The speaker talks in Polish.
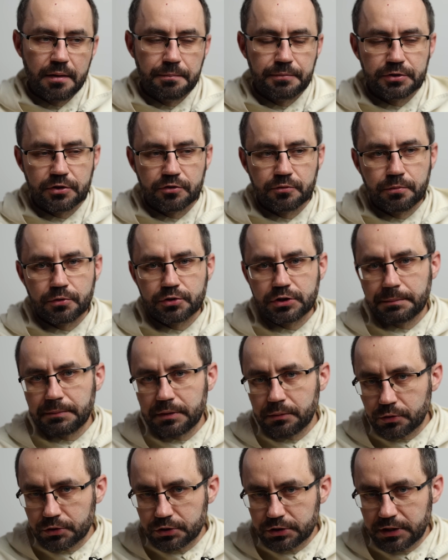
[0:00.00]
przez Boże
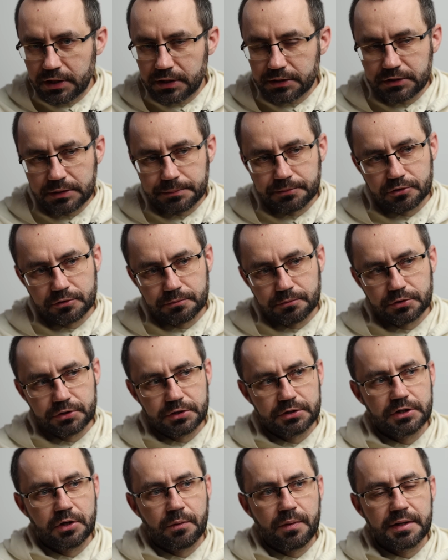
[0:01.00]
miłosierdzie, przez
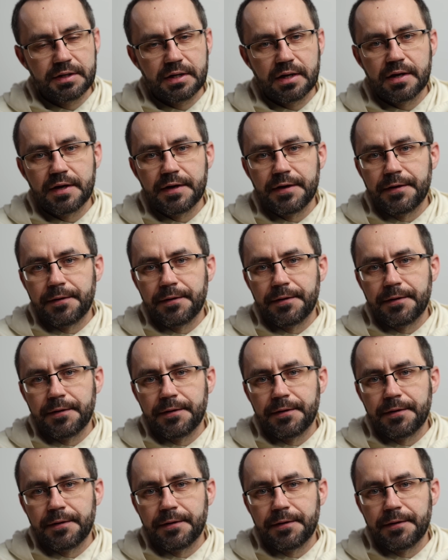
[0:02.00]
Boże działanie